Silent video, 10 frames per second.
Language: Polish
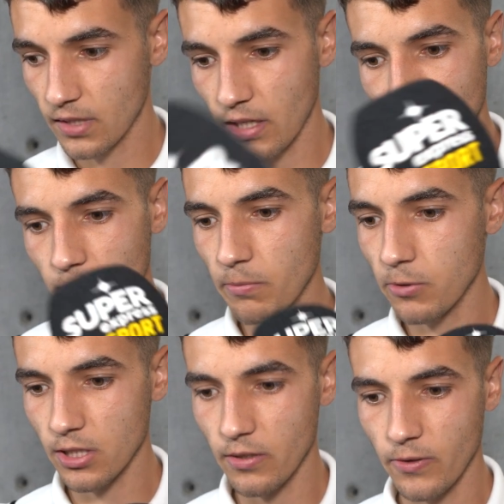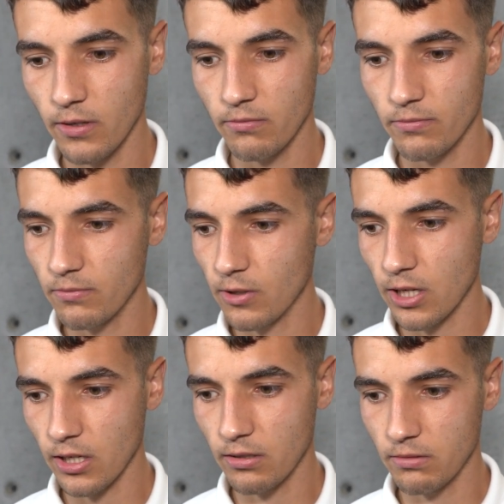Nie wiem, nie potrafi...
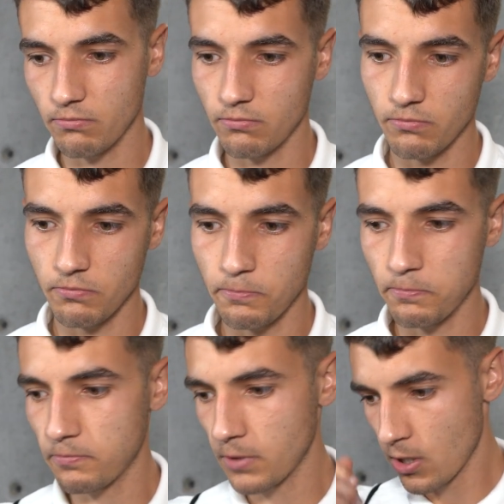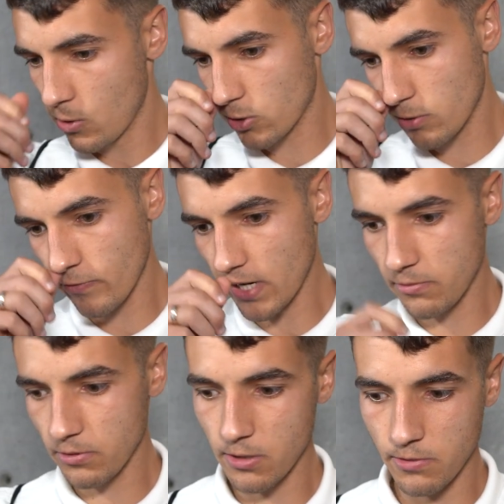Okay.
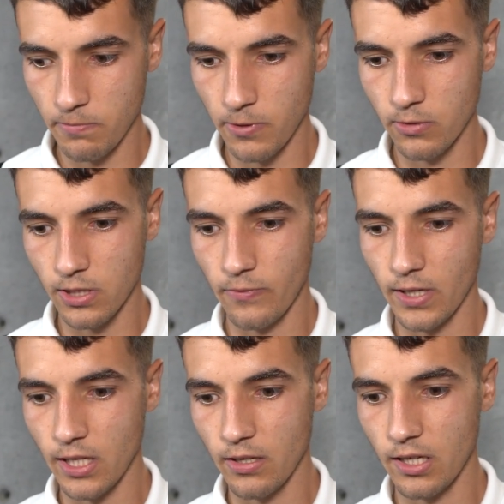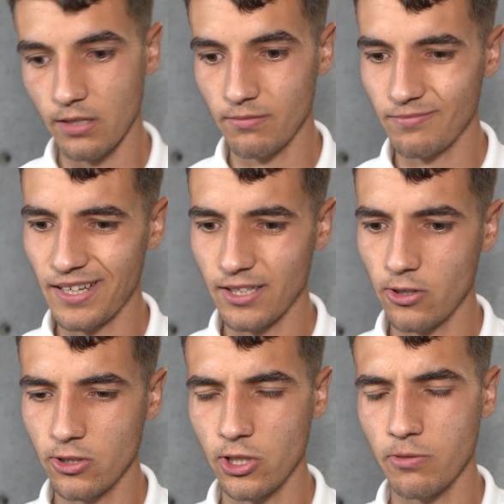Utrzymywaliśmy się przy piłce fajnie, a
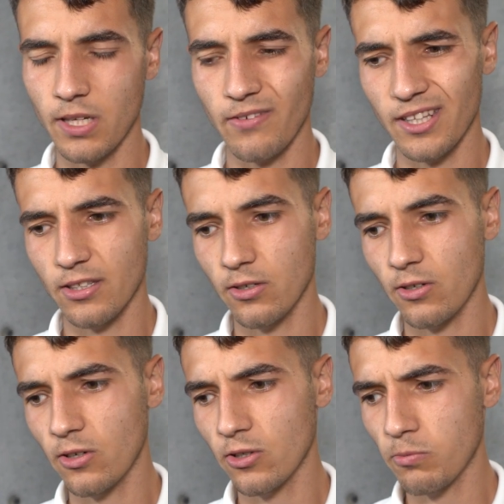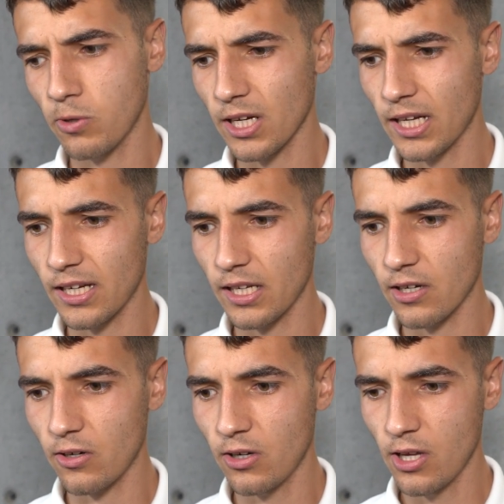dochodziliśmy nawet do, do pola
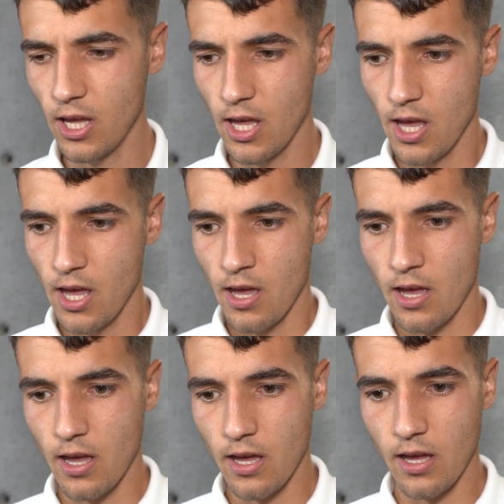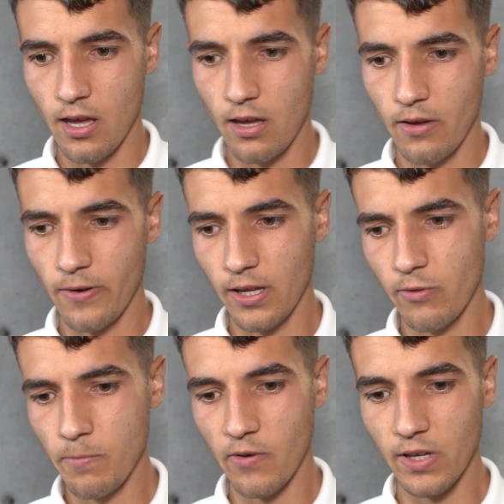karnego, e, fajnie
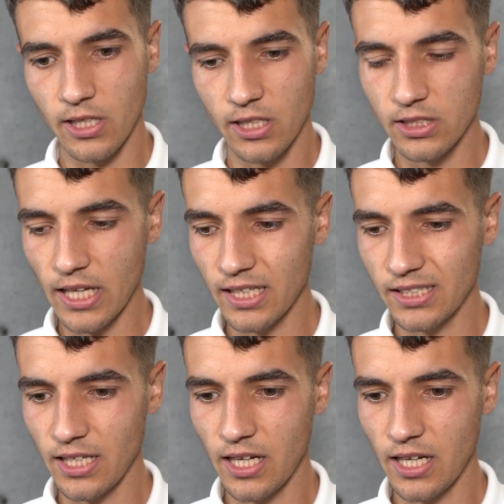wyprowadzając akcję,